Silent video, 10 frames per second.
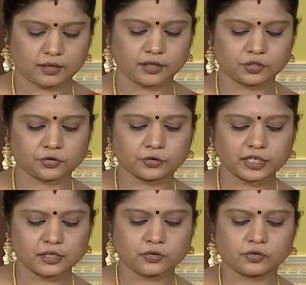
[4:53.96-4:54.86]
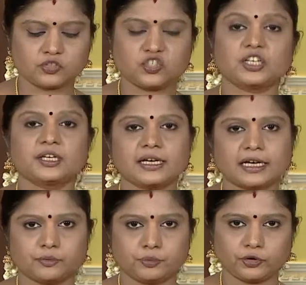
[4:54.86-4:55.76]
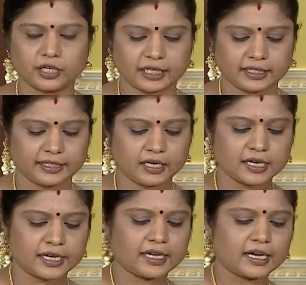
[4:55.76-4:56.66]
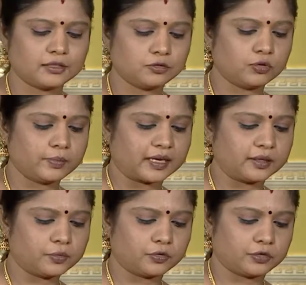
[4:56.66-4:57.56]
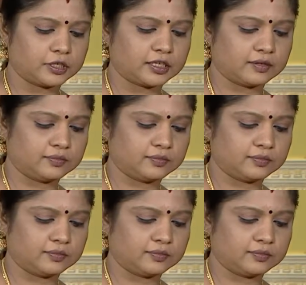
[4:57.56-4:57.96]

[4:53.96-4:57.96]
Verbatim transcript: இது கூட ஒரு சின்ன கற்பூர கட்டியை கையால் தூள் பண்ணி போட்டுக்கலாம்